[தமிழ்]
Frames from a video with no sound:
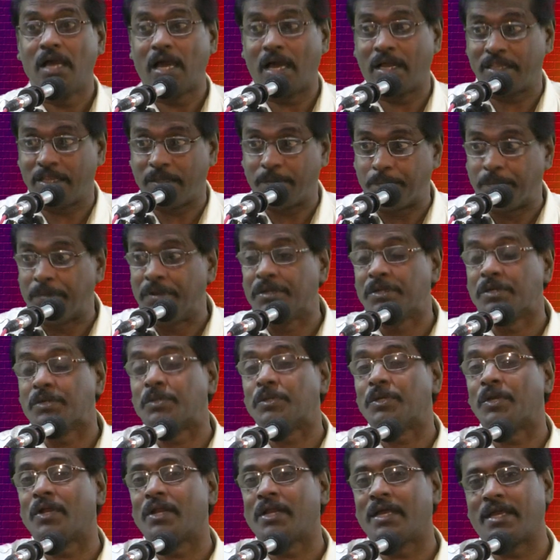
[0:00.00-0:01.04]
அதை
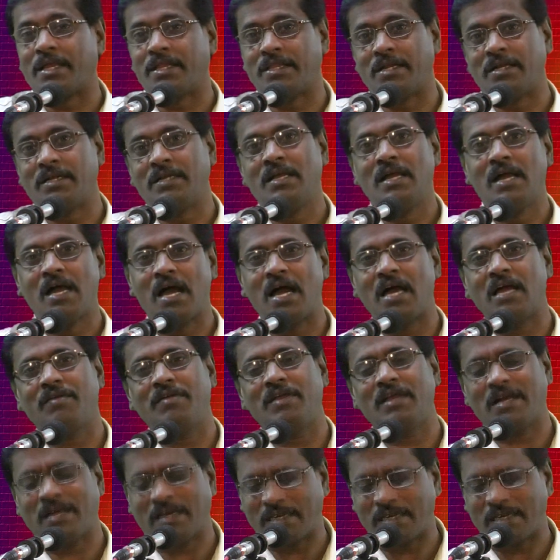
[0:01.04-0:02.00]
பெருக்கக்கூடியவர்களாக இருந்தால் ஆகவே